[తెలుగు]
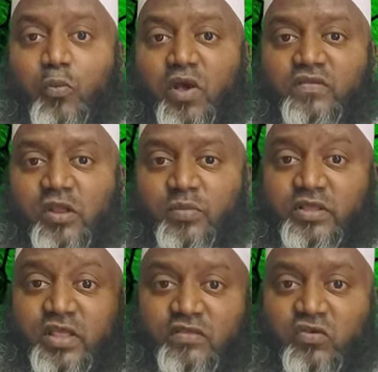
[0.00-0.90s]
ఉపవాసాలు
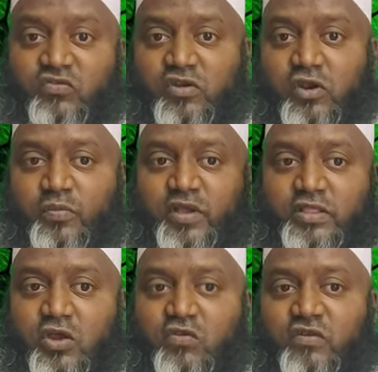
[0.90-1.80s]
మిగతా సంవత్సరంలో
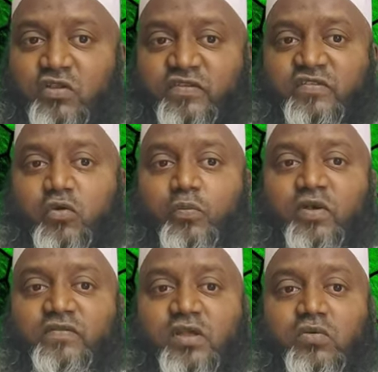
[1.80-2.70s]
మిగతా రోజుల్లో చేసే
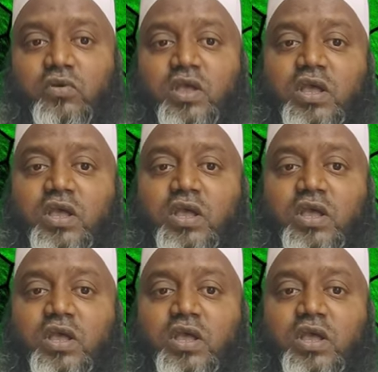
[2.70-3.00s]
ఉపవాసాలు